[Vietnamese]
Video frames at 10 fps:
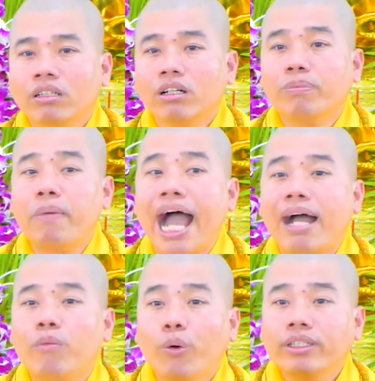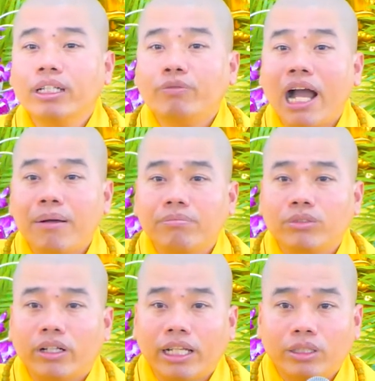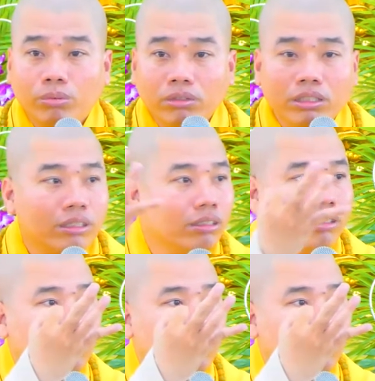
được 3 buổi thuyết pháp cho đại chúng nữa,